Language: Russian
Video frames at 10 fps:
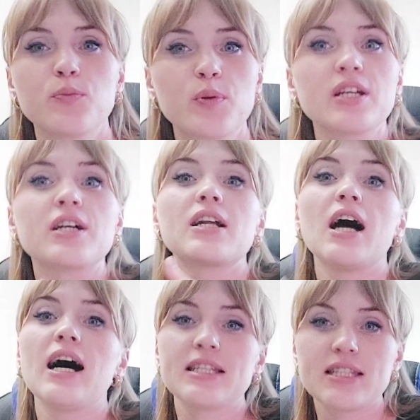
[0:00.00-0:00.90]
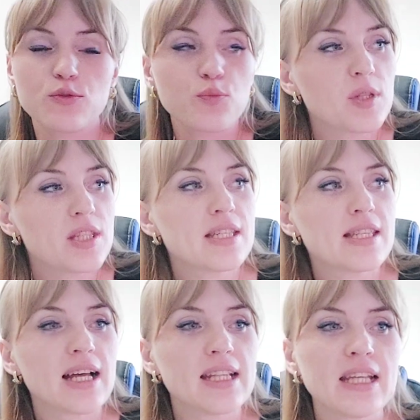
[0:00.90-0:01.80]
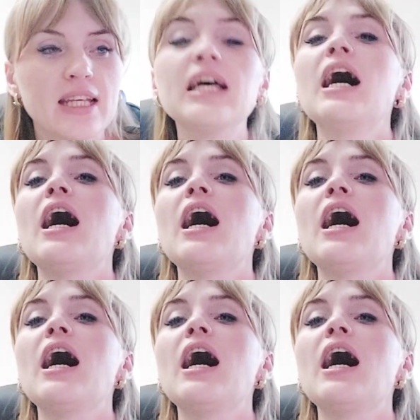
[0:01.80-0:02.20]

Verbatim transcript: прекрасно в 50 лет,